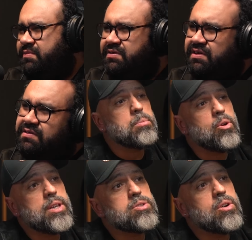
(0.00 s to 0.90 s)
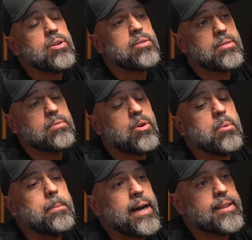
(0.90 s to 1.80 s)
Y fue el último disco
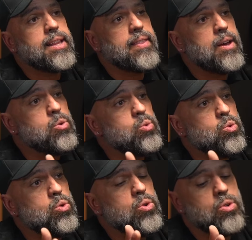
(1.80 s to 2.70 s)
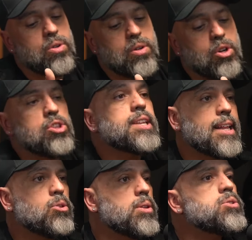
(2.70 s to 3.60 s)
como parte de un
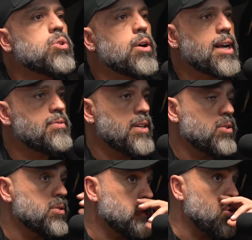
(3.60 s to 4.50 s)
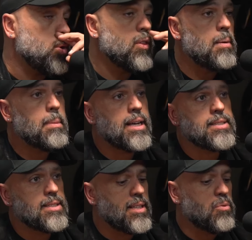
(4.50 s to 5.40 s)
contrato discográfico. Todo lo
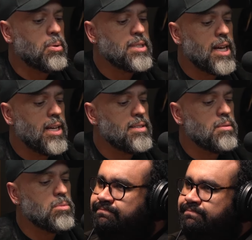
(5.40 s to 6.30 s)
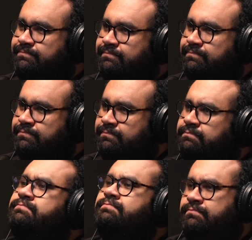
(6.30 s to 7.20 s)
demás, después de ahí hicimos Hey Baby,
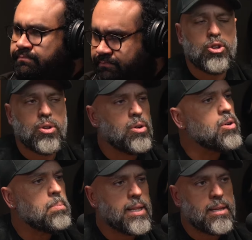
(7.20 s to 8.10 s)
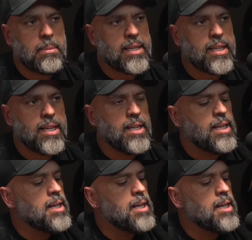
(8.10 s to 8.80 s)
ese es Melotron completamente.